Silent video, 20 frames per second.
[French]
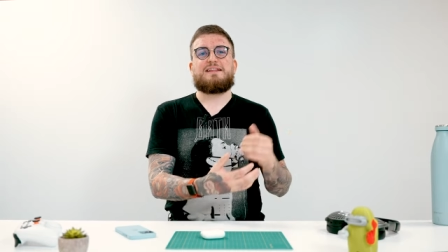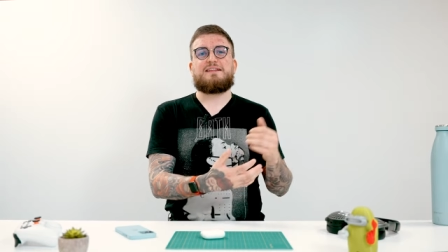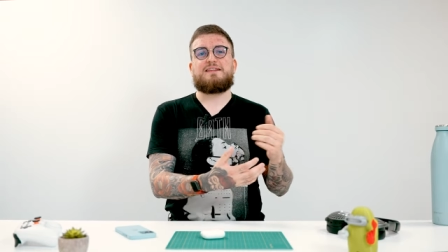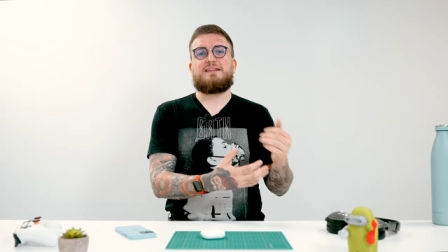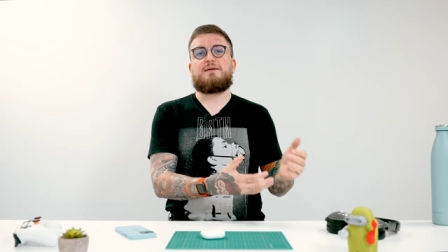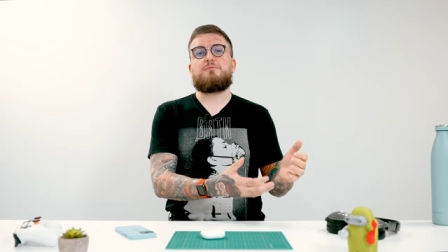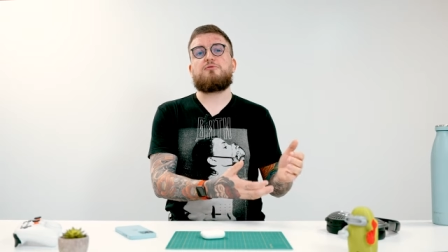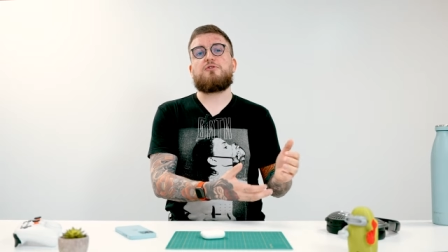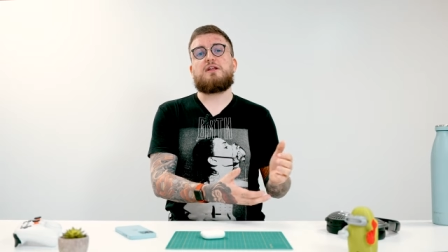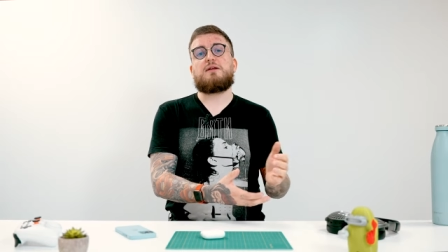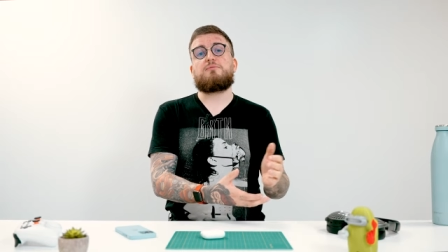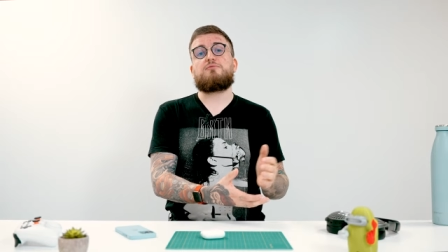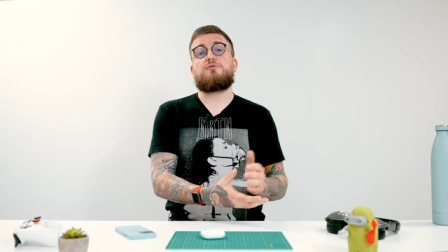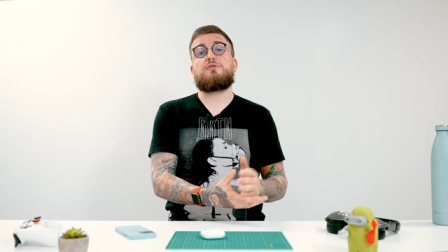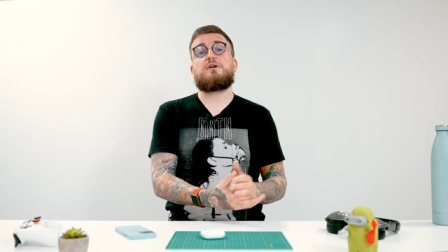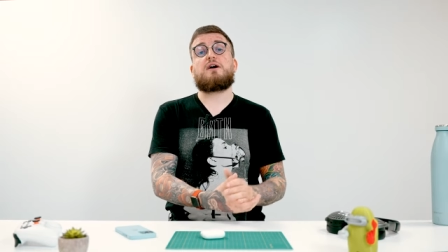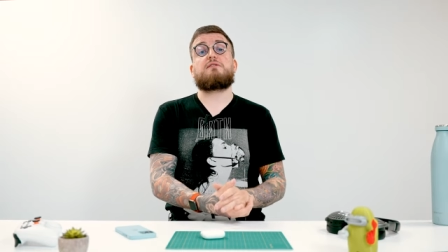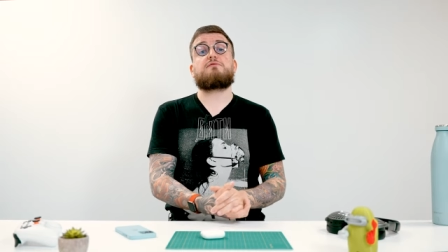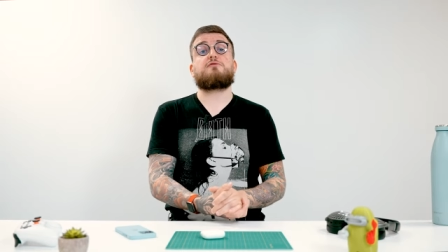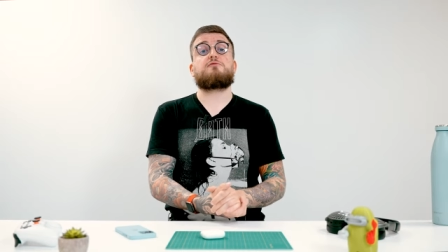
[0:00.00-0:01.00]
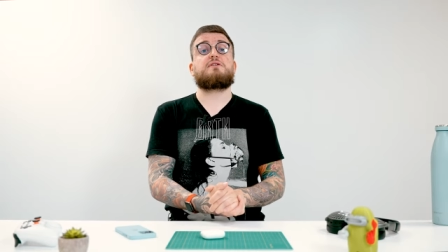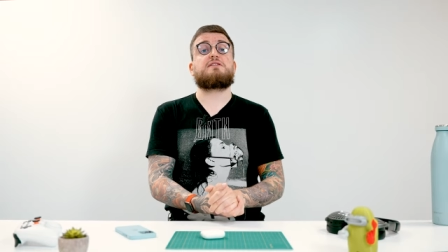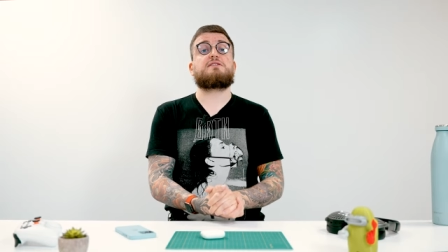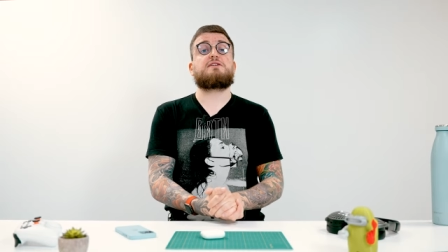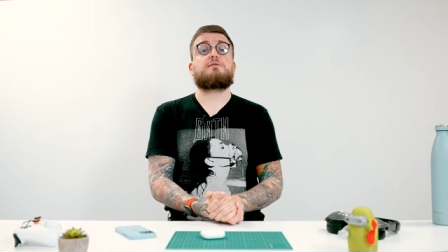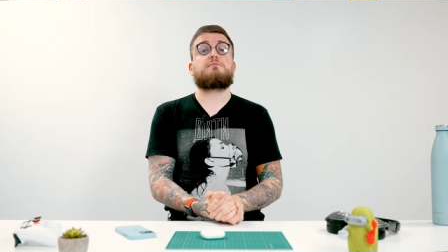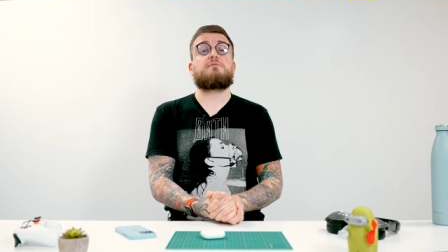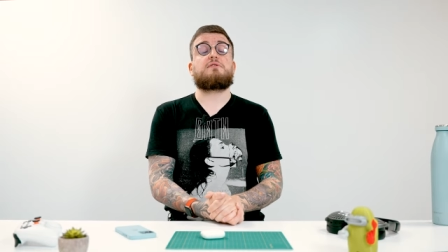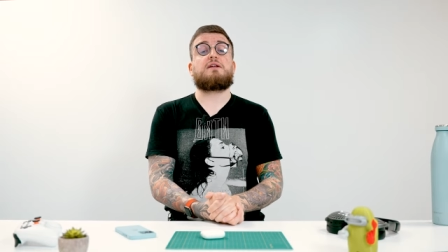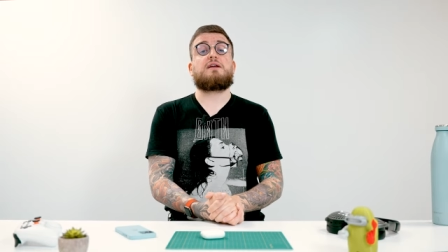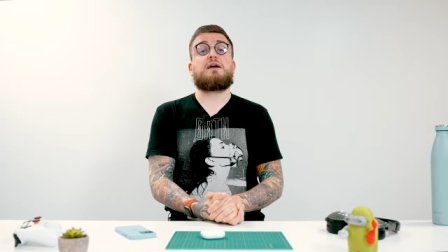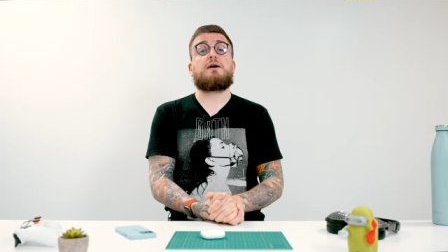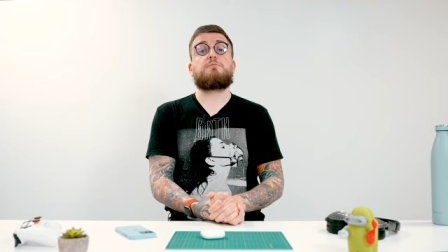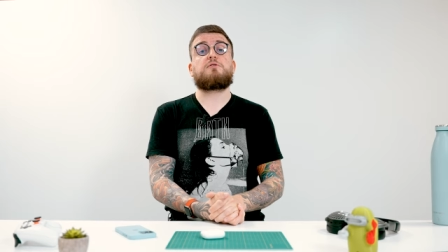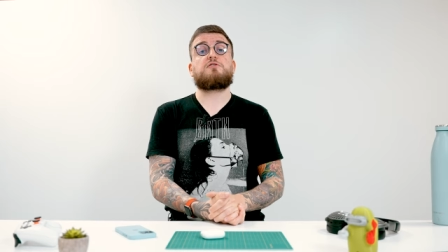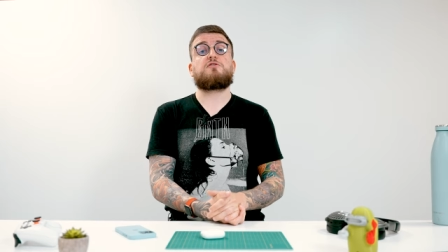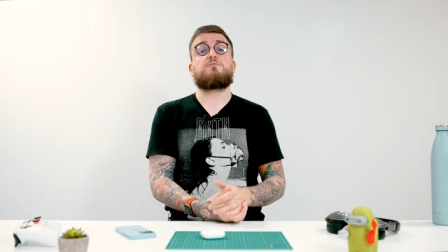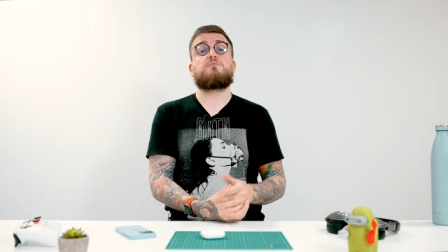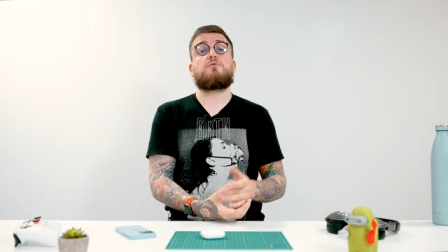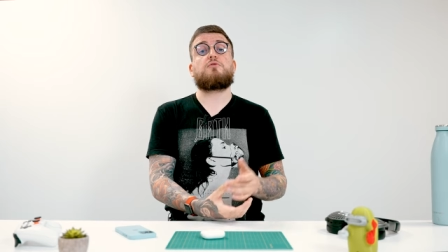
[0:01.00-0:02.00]
Des bruits les plus graves au médium, les
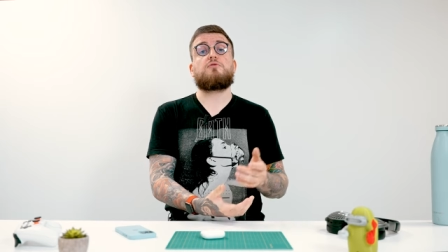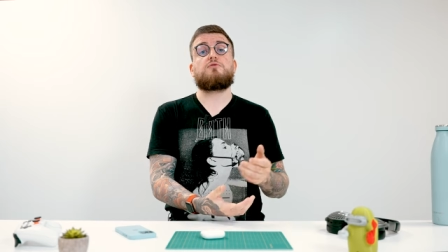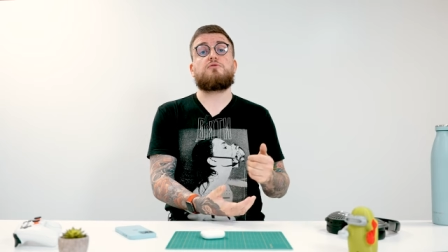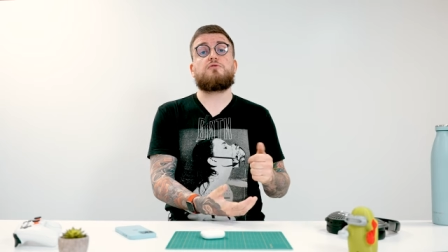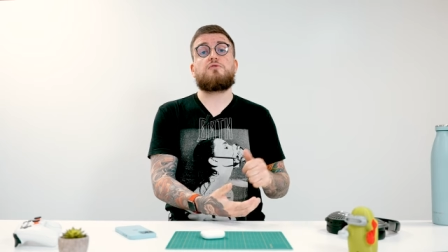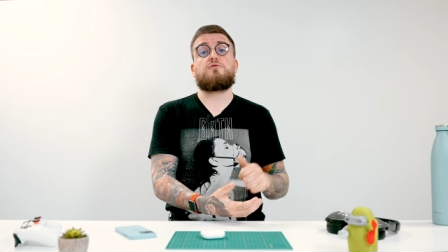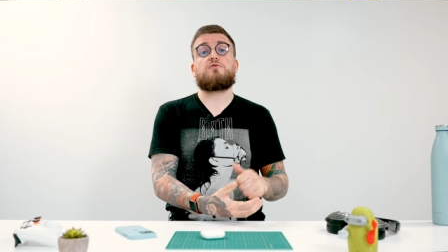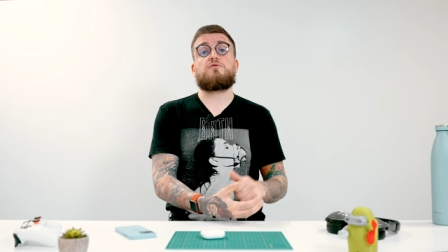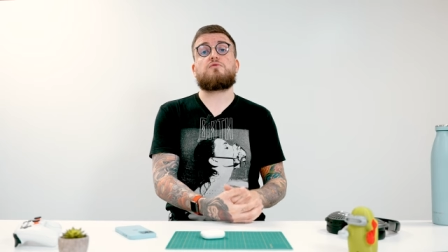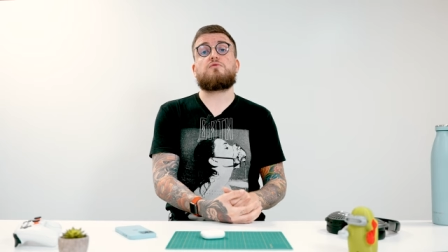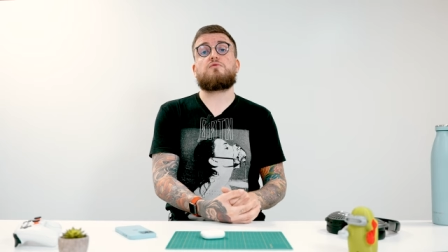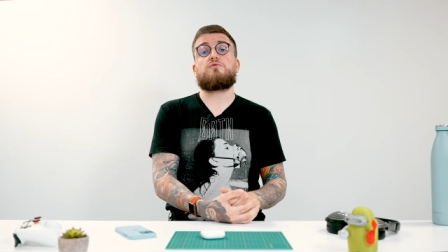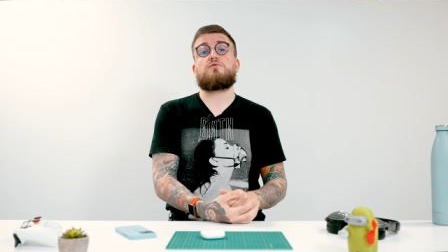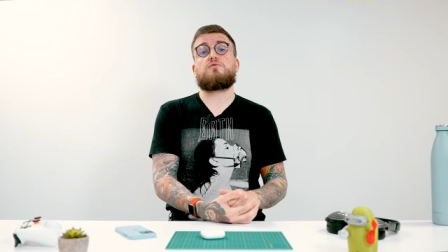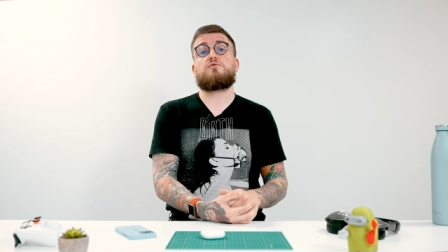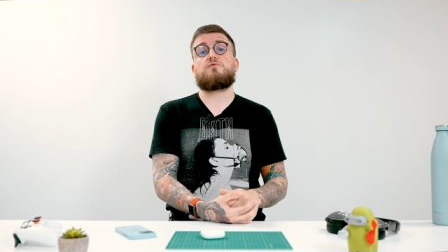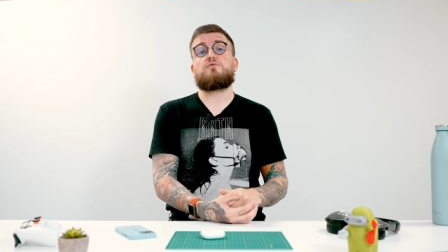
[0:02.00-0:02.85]
AirPods Pro 2 sont